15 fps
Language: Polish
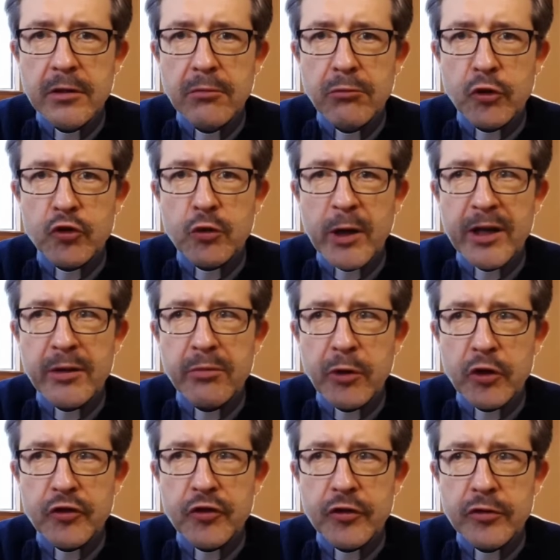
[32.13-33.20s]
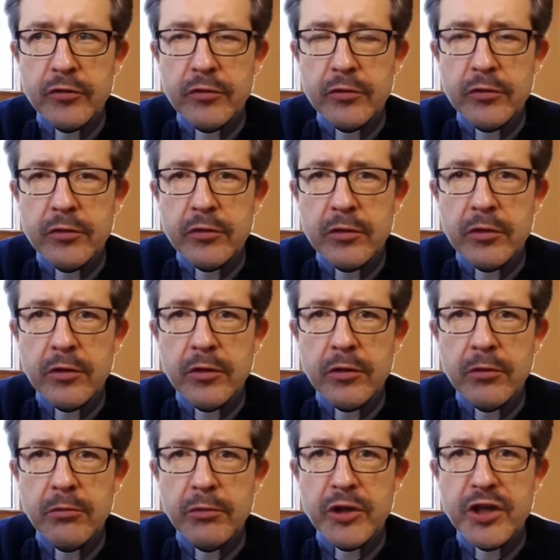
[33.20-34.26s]
Posłany po co?
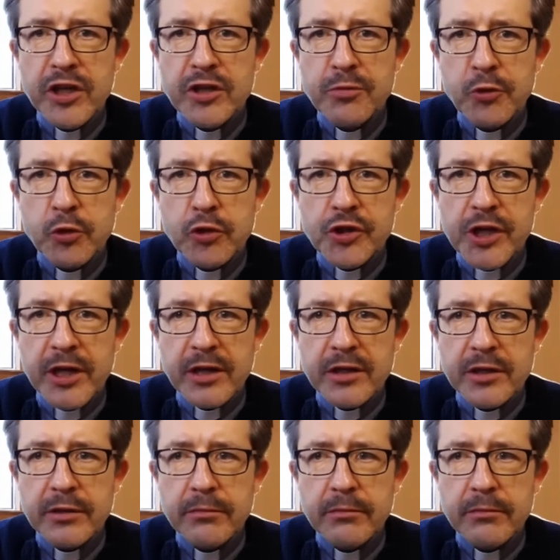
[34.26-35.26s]
By nieść miłosierdzie.